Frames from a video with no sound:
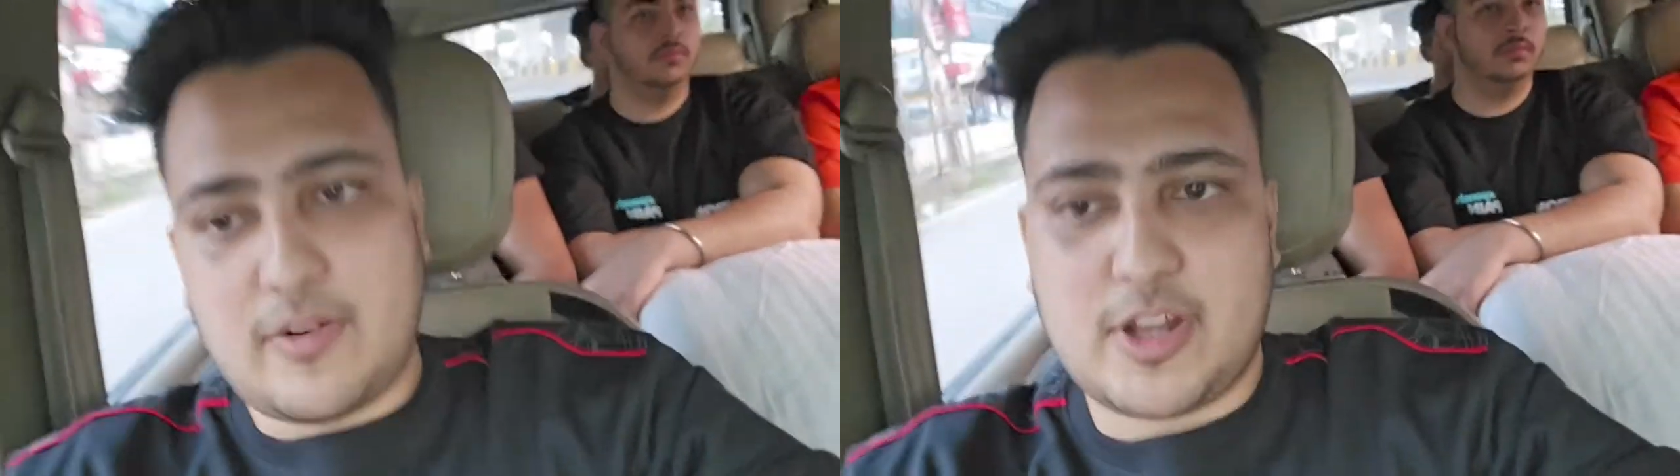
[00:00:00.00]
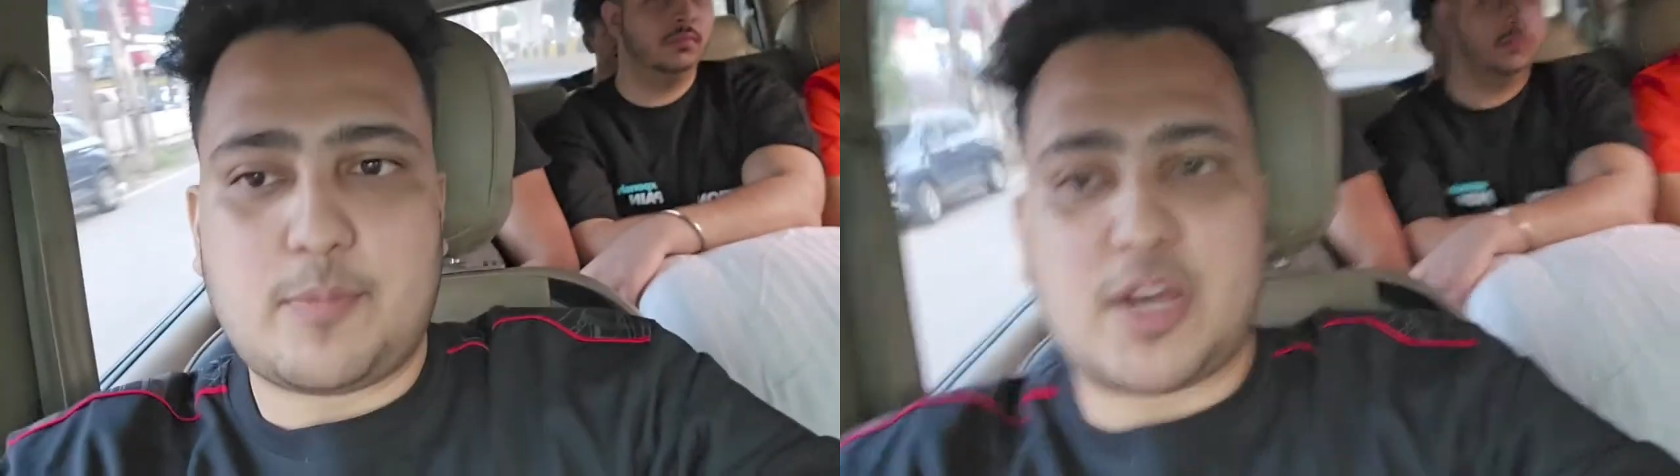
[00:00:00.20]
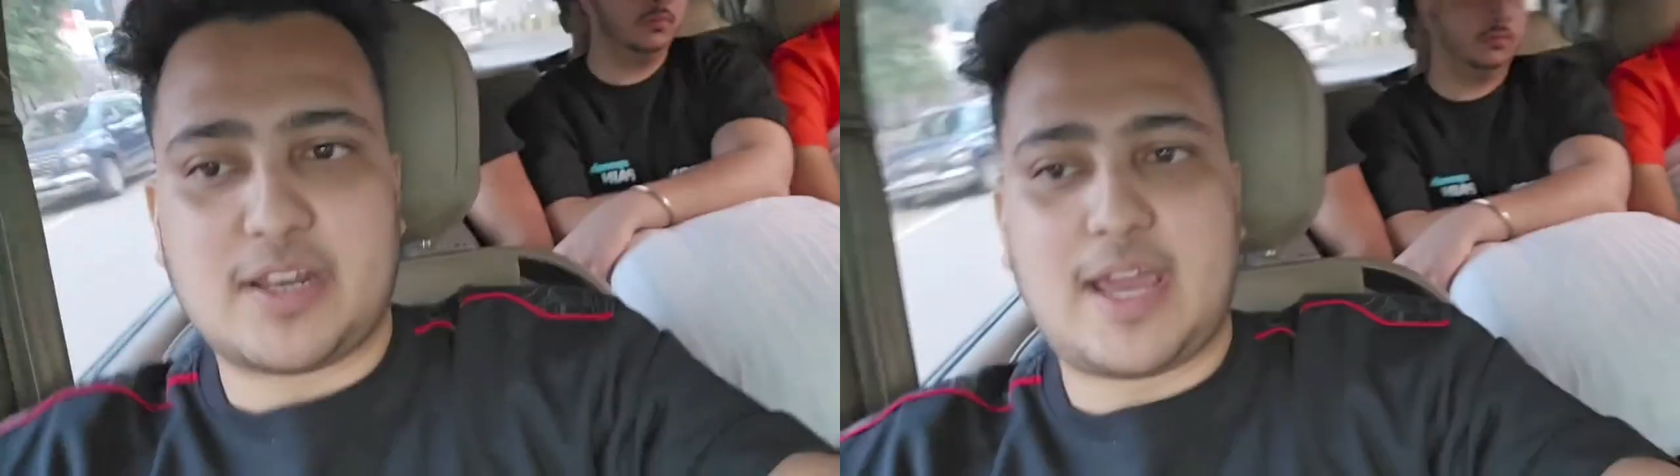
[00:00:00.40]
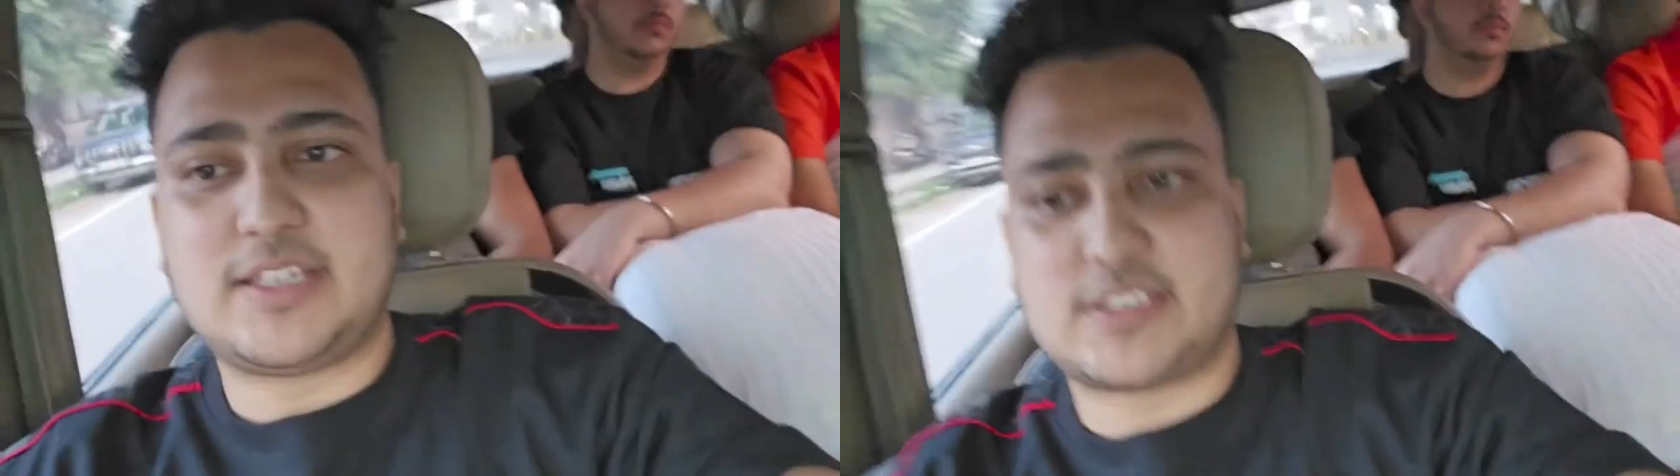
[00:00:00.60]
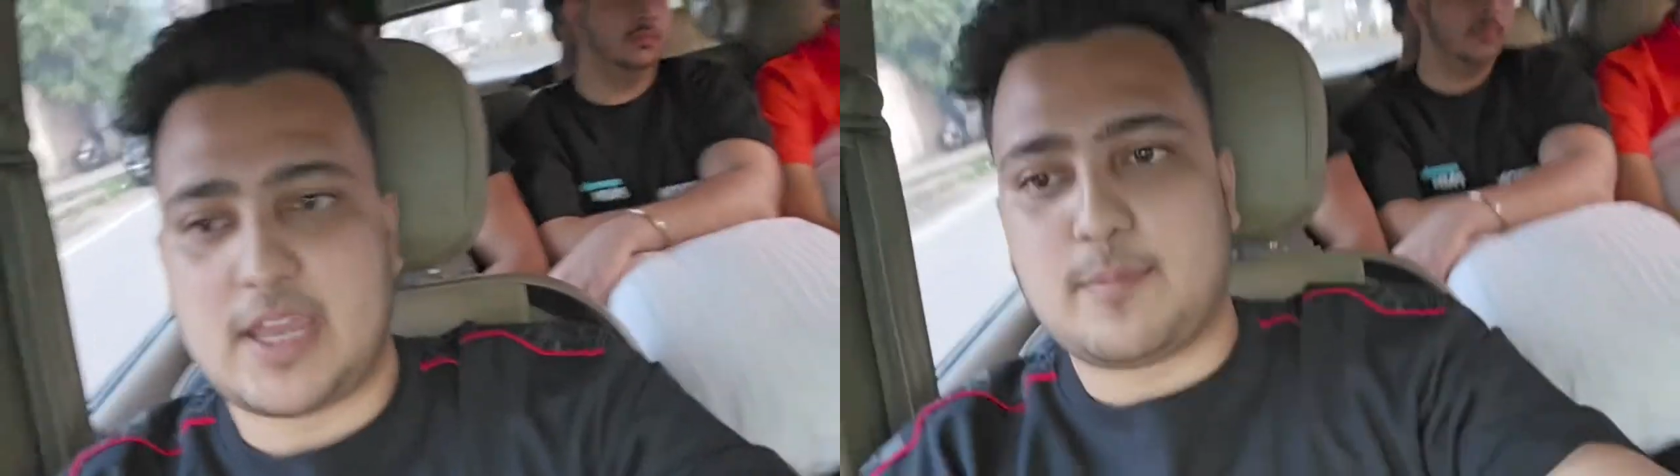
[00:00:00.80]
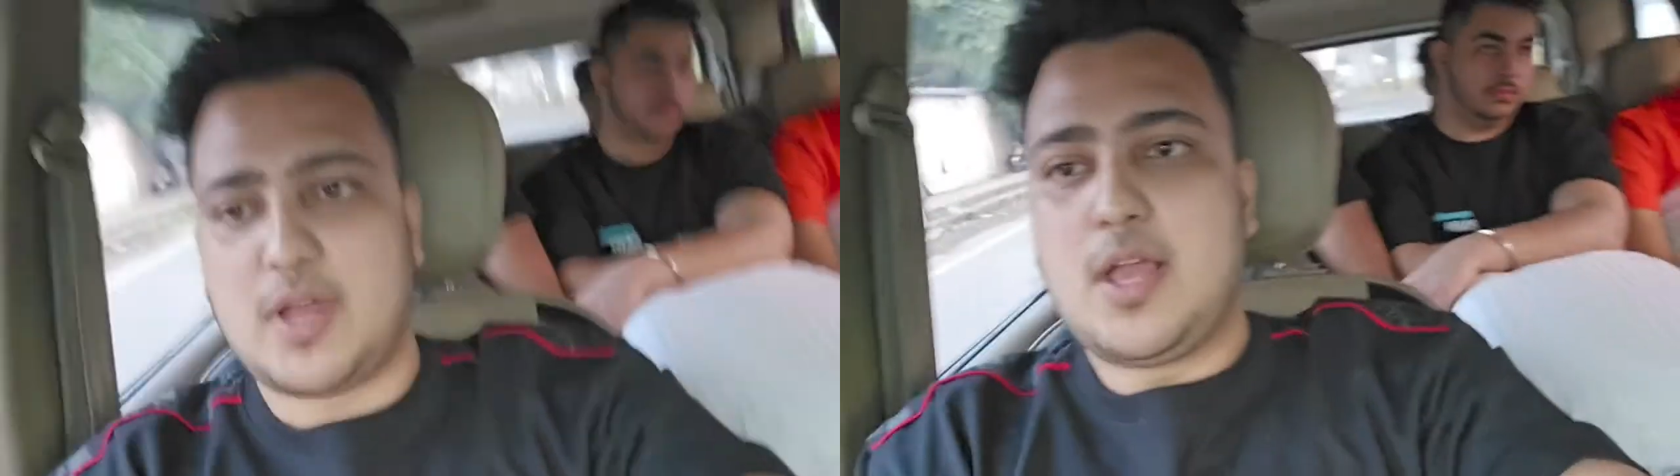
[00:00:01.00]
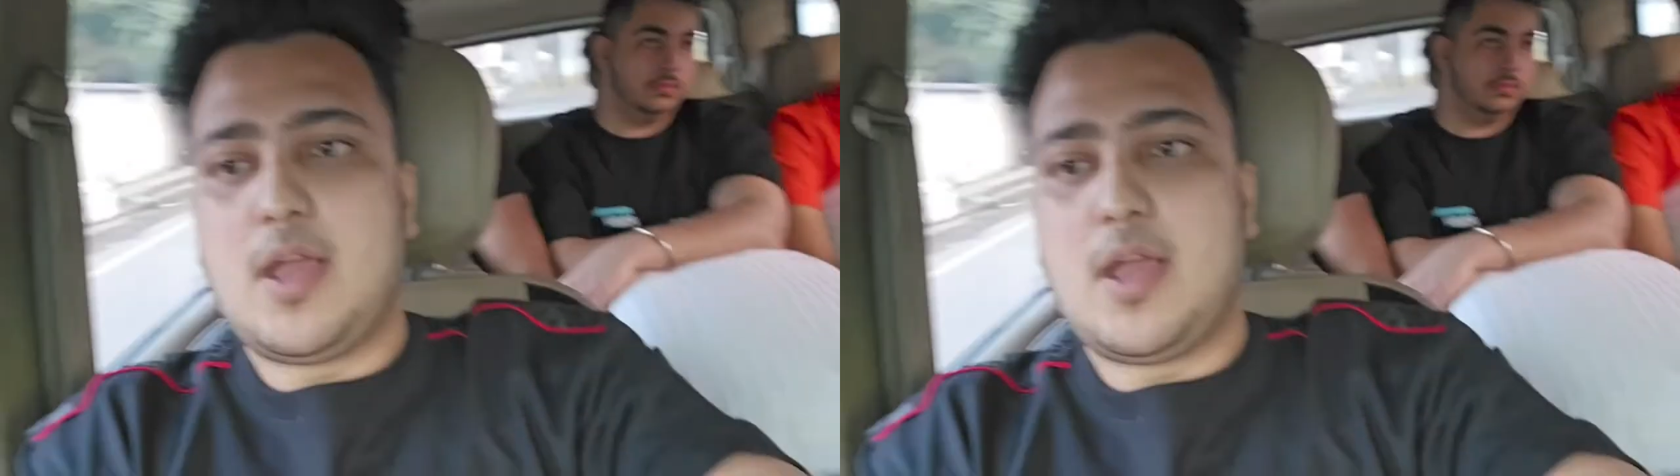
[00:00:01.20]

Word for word: कवर अप करना है इस गेम